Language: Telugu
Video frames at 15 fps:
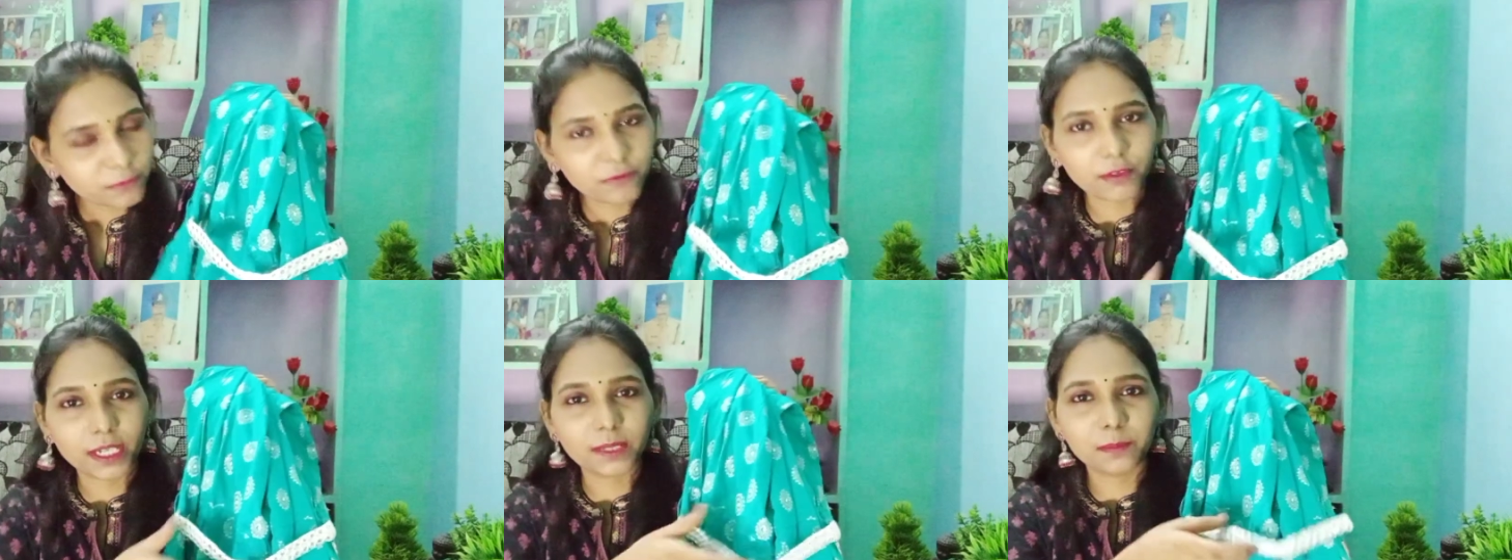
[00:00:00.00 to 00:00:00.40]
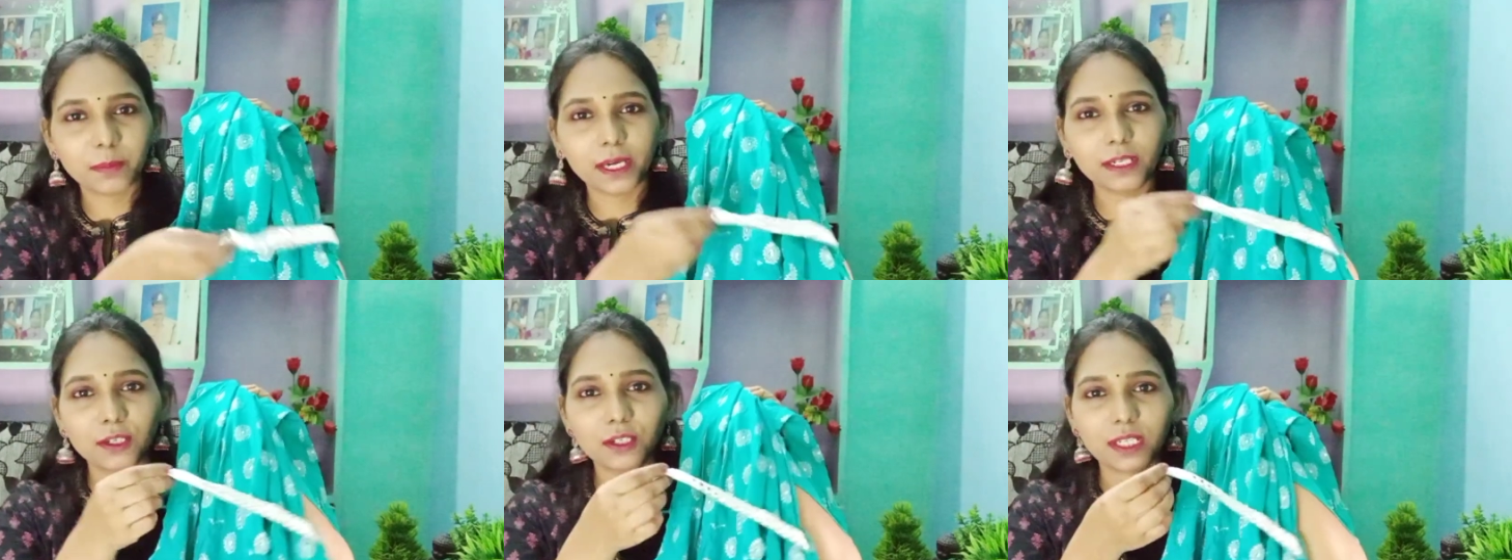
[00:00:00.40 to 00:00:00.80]
థింగ్ ఫ్రంట్
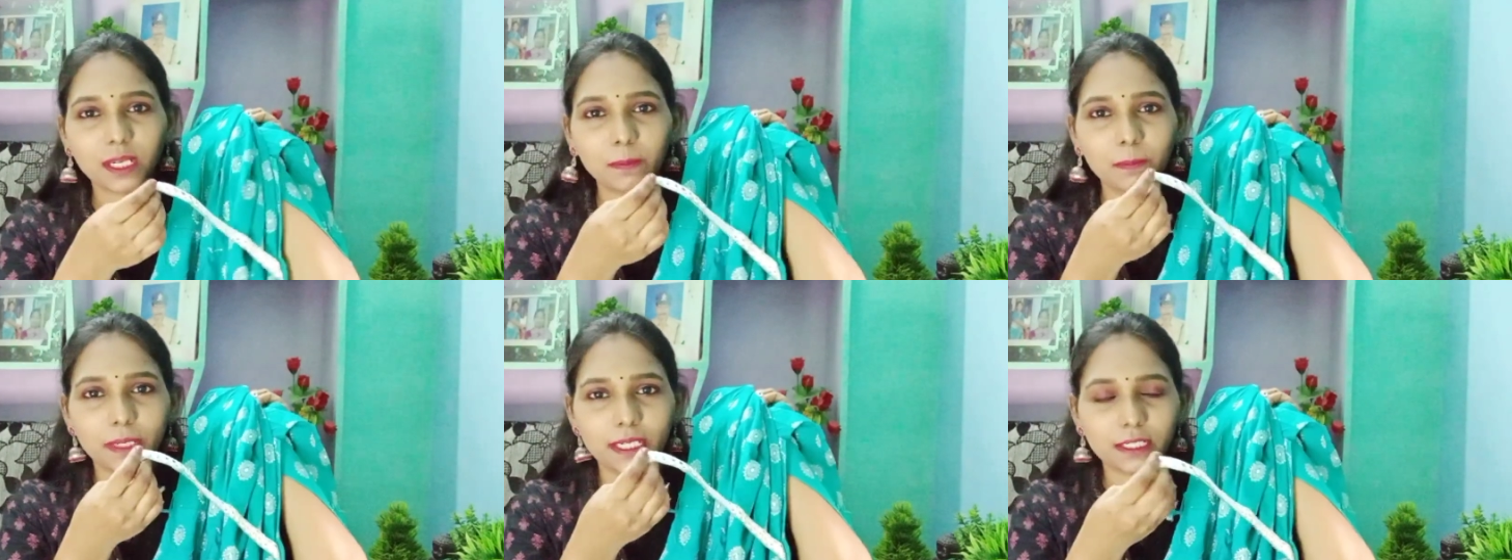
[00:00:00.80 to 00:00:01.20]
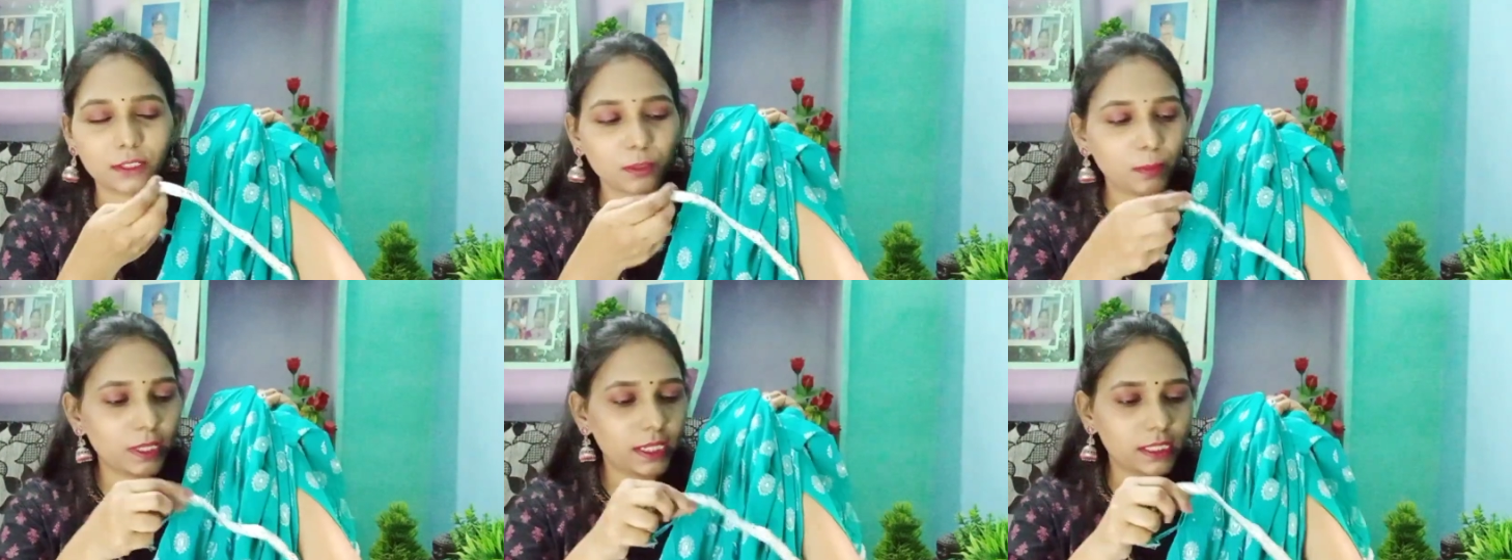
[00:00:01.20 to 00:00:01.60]
పార్ట్లో ఇలా
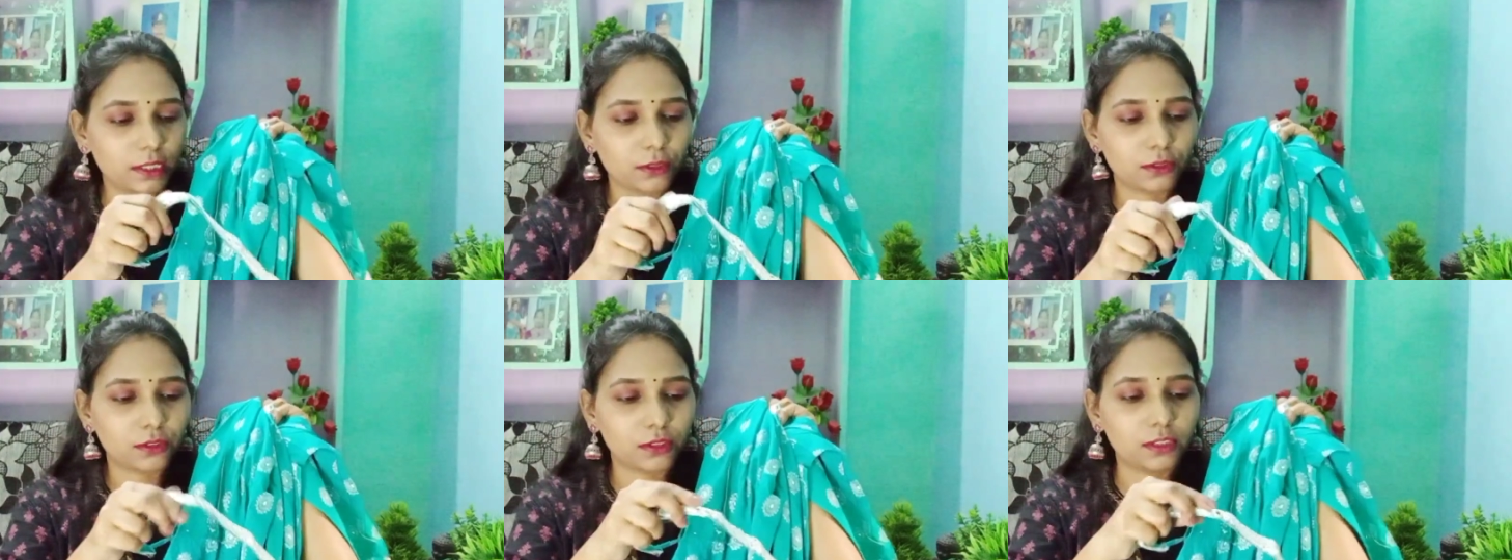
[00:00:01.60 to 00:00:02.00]
బెల్ట్తో పాటు అయితే